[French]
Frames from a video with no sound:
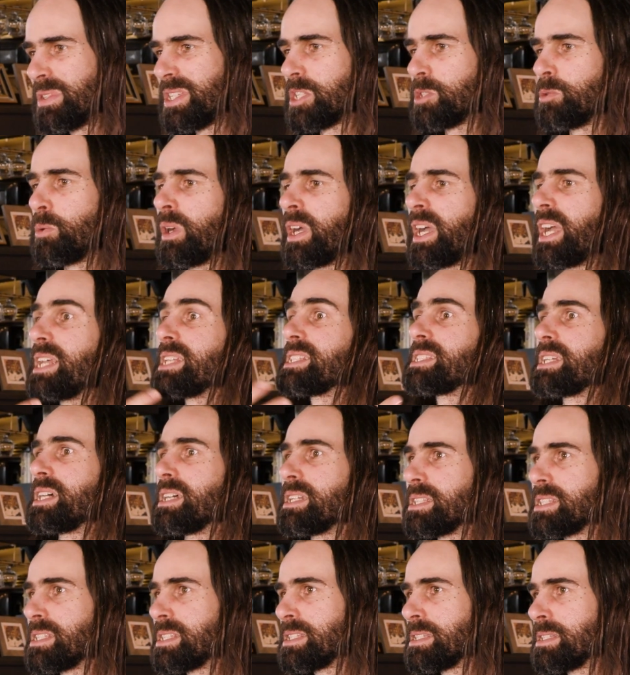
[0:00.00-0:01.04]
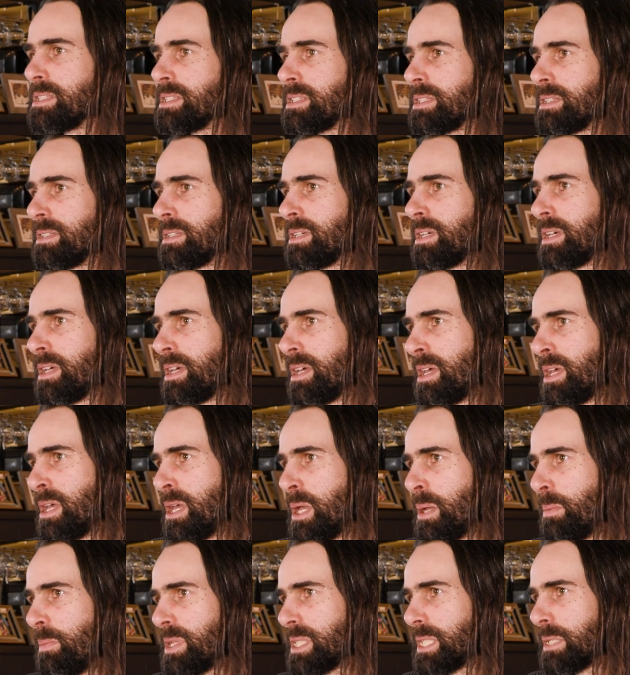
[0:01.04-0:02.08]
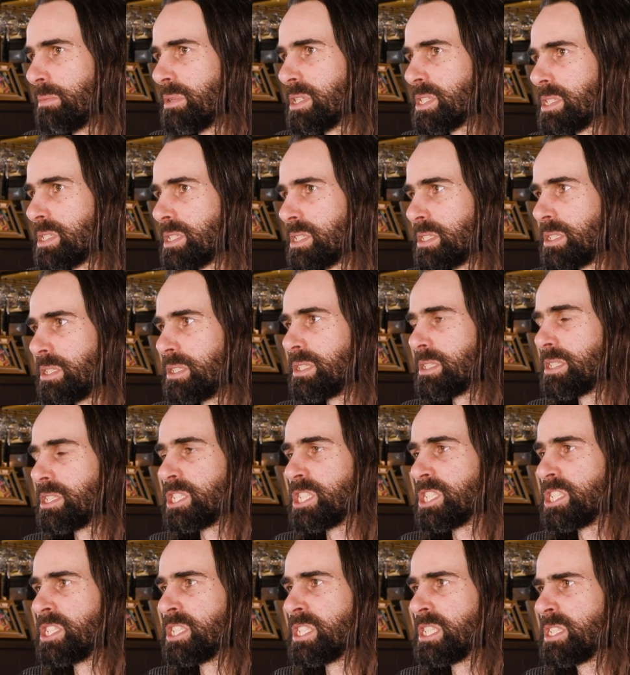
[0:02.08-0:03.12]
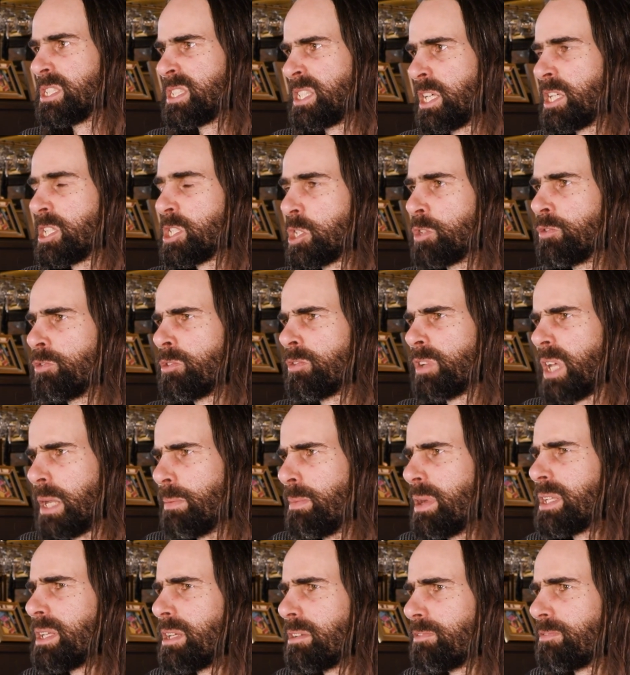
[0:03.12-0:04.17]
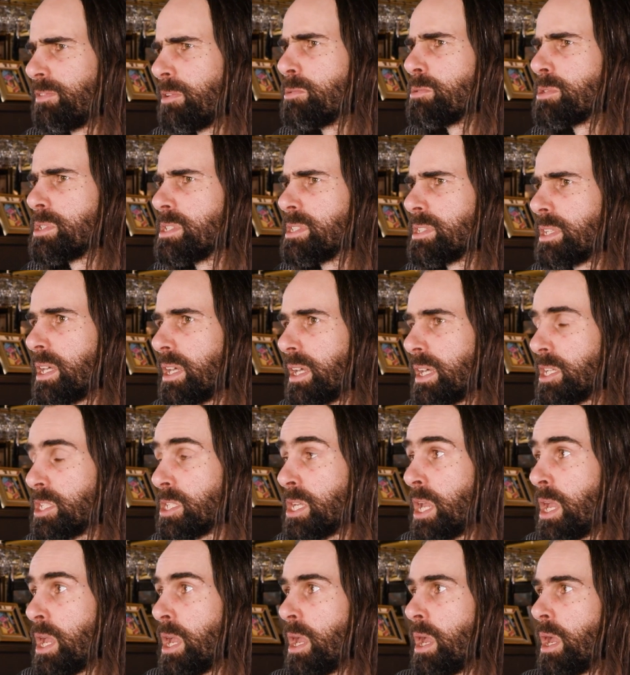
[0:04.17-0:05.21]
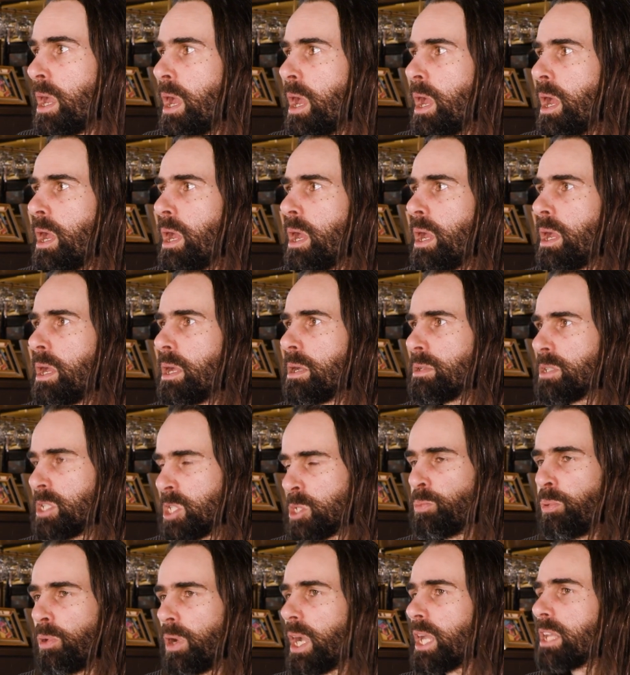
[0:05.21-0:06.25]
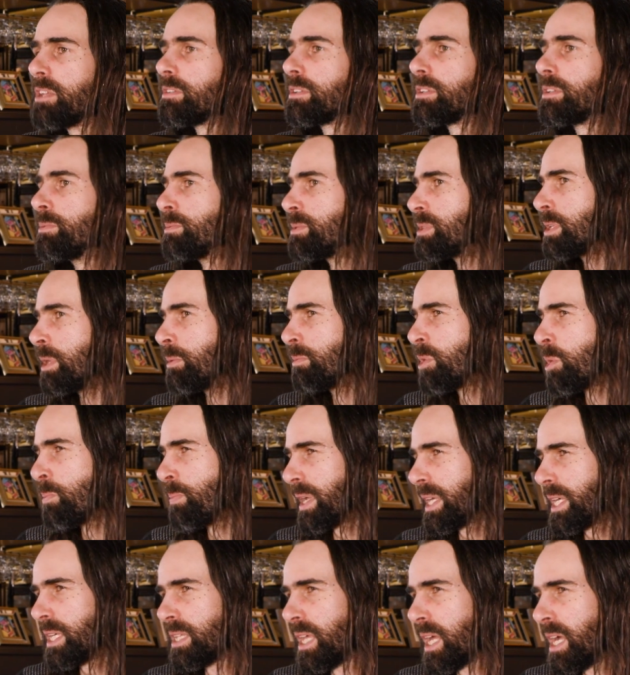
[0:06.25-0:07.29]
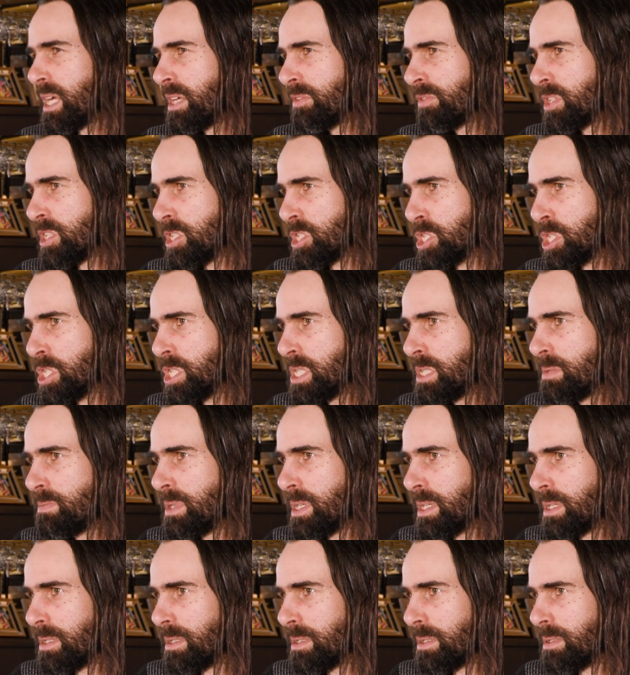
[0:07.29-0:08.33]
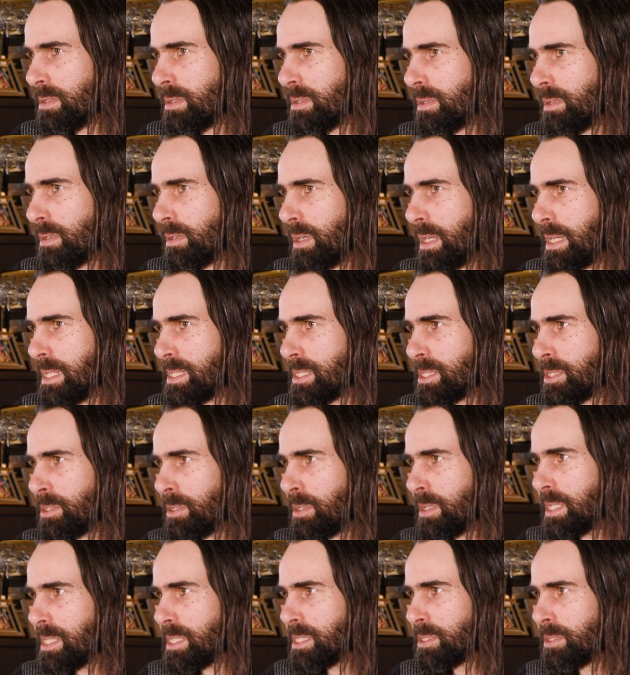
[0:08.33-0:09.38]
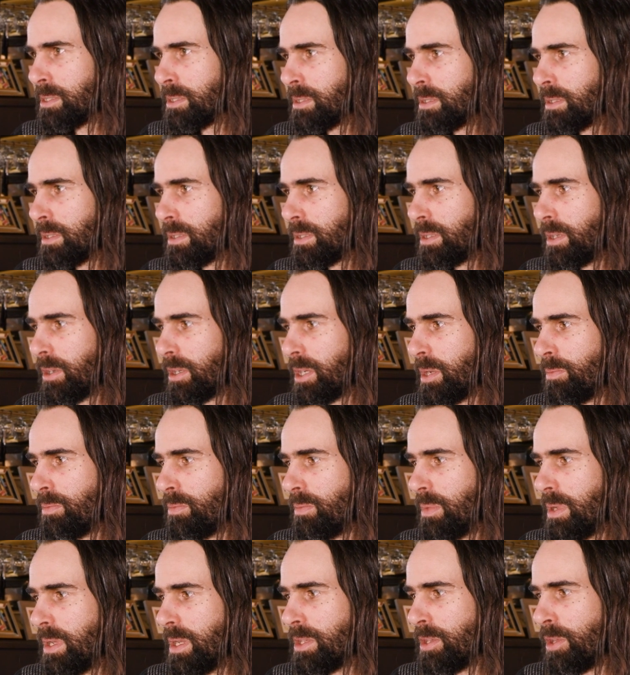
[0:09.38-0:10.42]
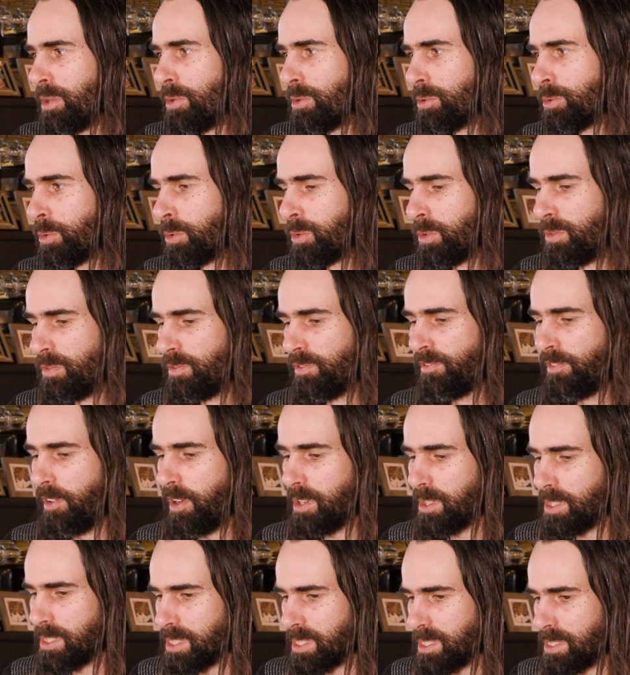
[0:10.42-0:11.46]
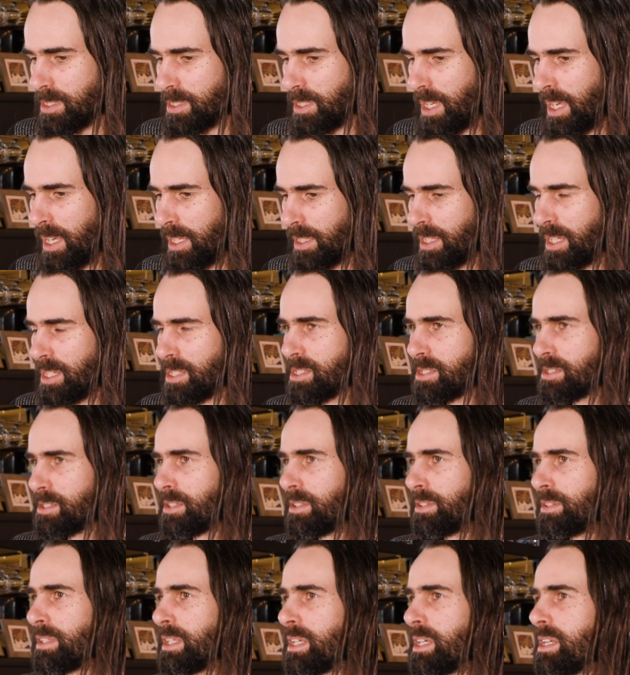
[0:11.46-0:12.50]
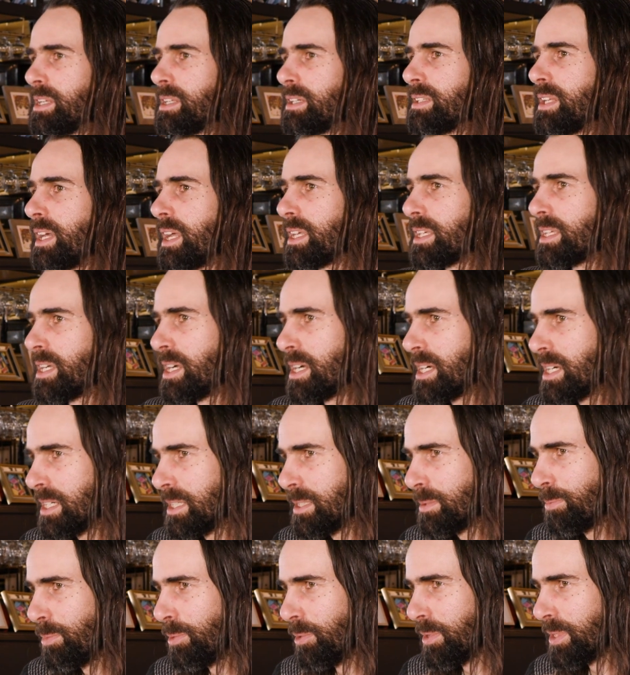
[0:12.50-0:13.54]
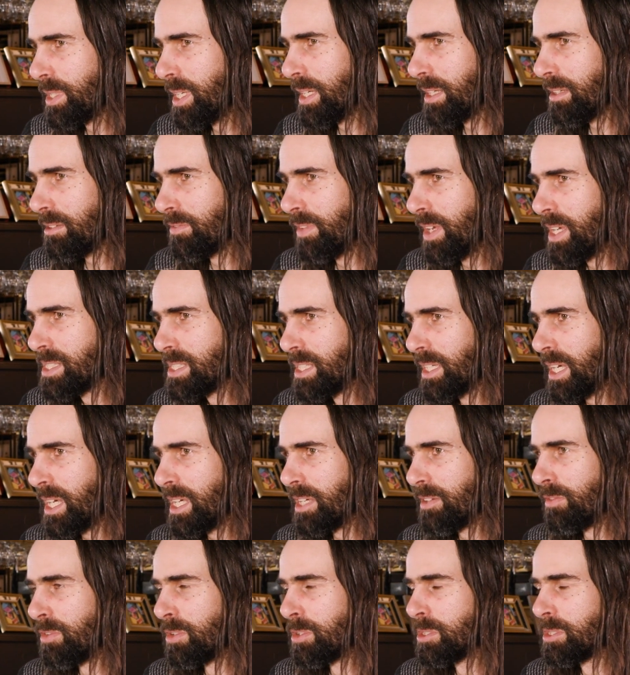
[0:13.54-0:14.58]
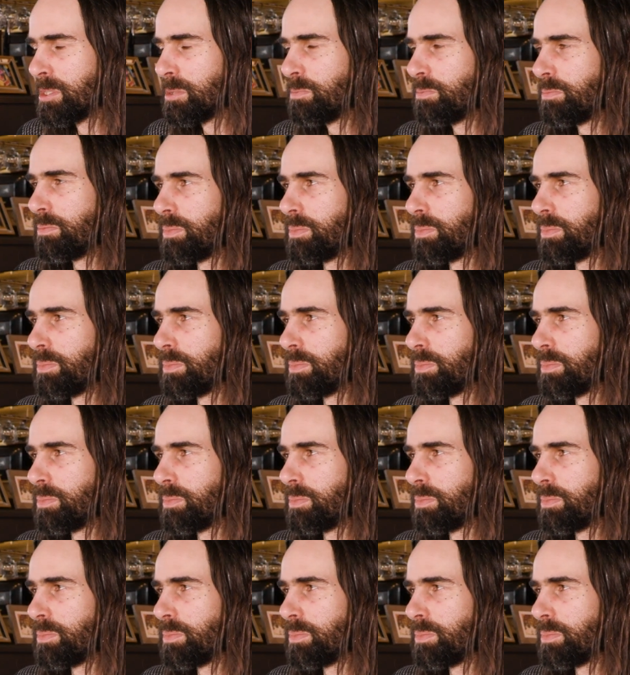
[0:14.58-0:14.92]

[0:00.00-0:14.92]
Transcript: puis que ce soit ressenti, tu sais. Parce que moi, si, je dis, c'est qu'est-ce que tu veux vraiment, dans le fond, si tu serais riche? Je pourrais te nommer un paquet de rêves que j'ai, mais euh, est-ce que est-ce que il y a comme il y a toute une force intentionnelle en arrière pour y arriver à ces rêves-là